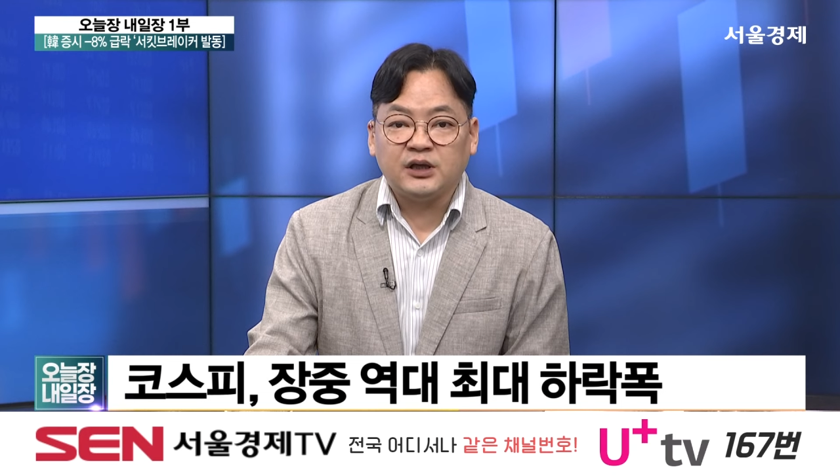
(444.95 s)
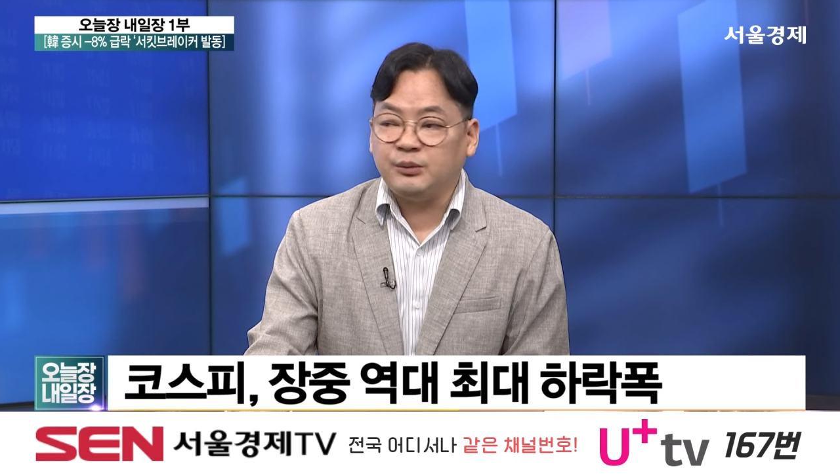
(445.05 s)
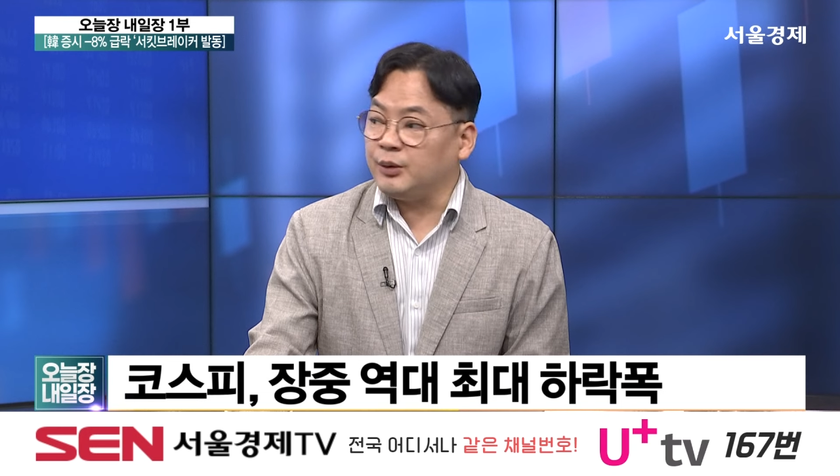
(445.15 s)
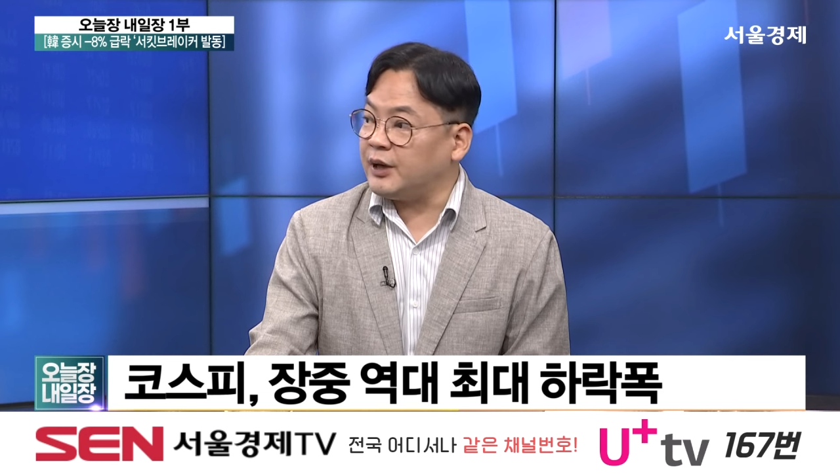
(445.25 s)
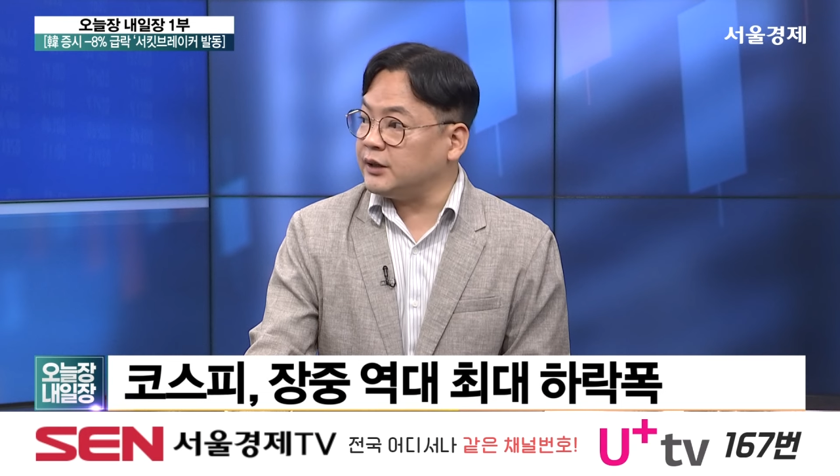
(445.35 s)

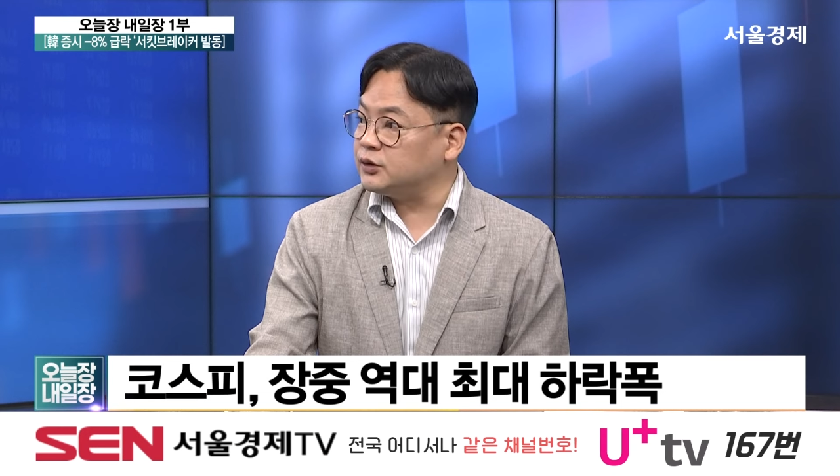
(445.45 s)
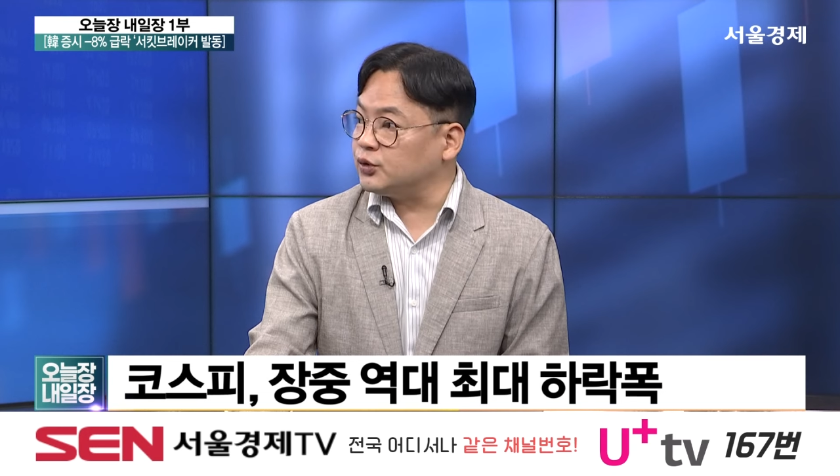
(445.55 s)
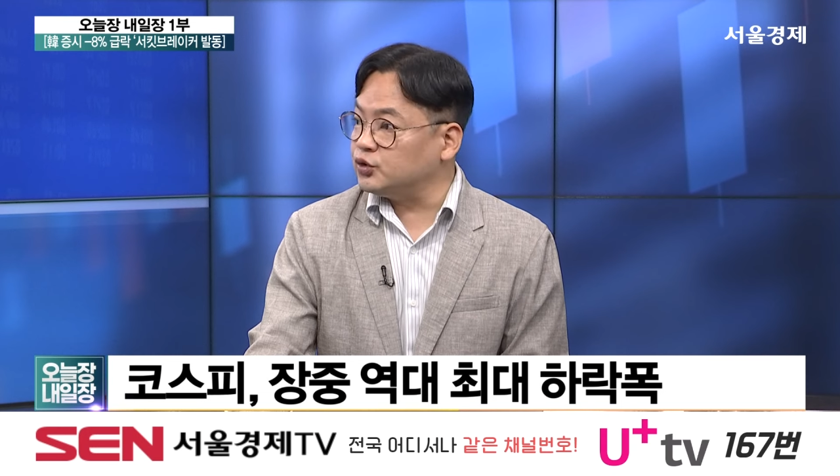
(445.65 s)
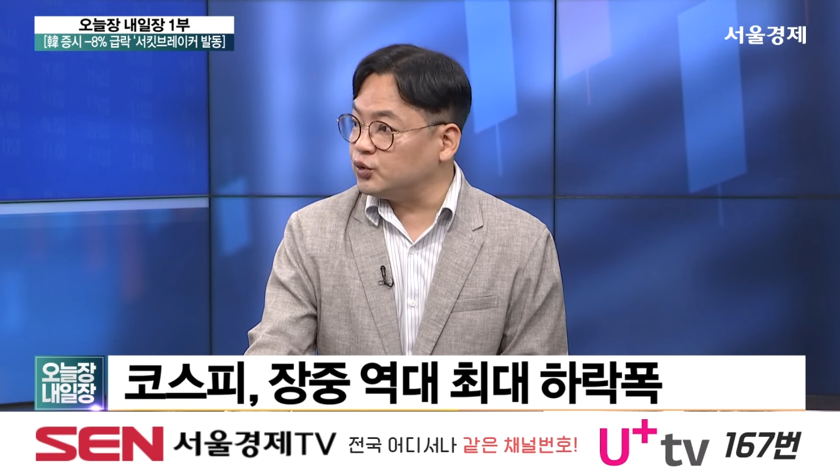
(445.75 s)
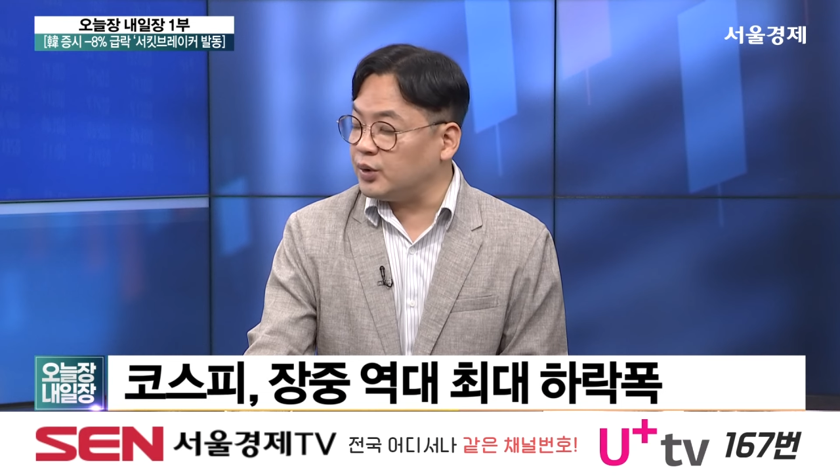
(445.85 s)
이미
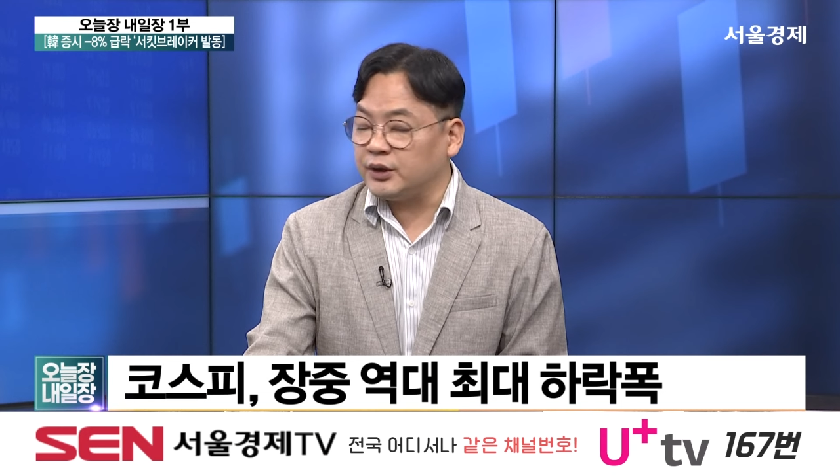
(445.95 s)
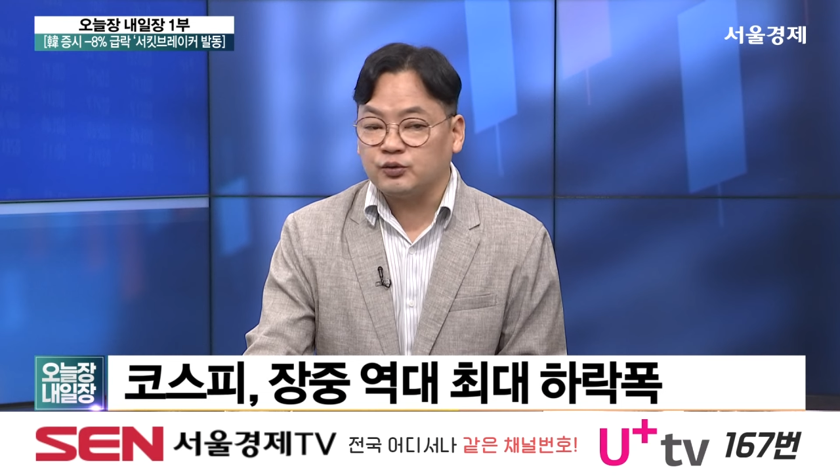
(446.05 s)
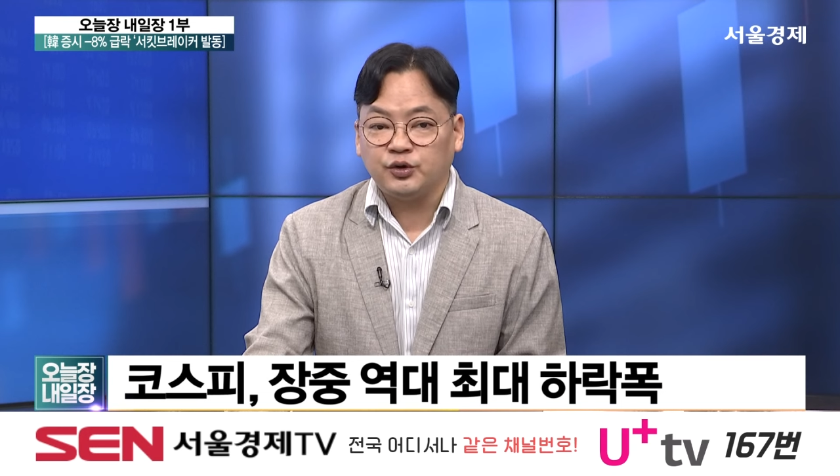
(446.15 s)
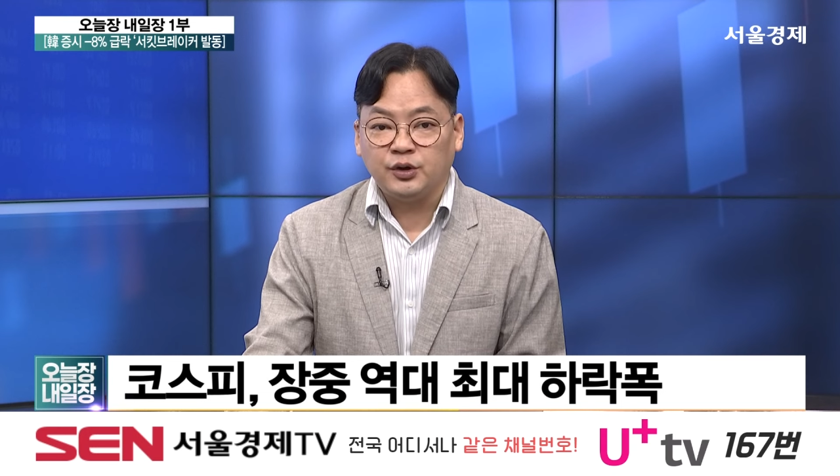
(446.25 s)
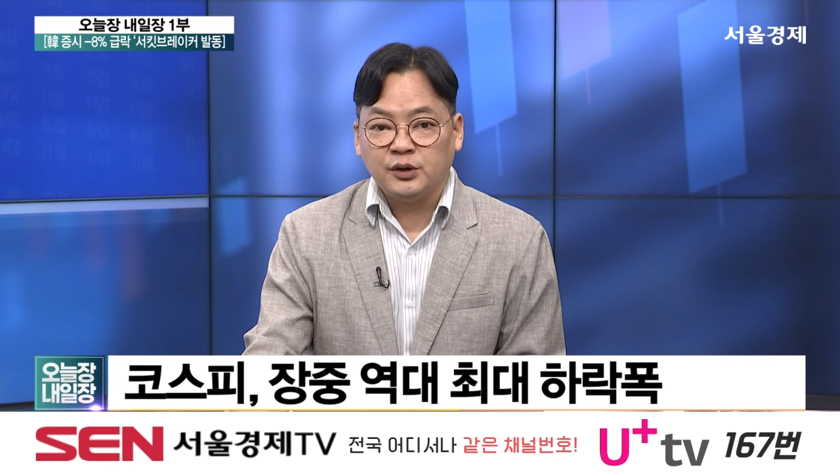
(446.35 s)
마이크론 들어와
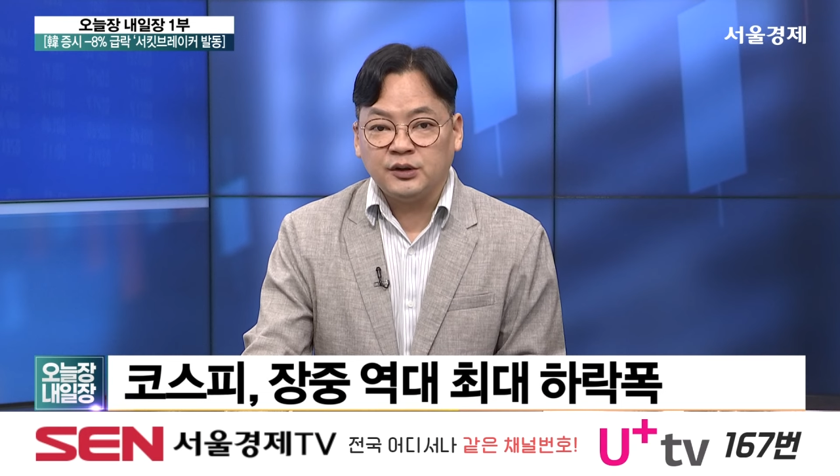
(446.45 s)
있고요.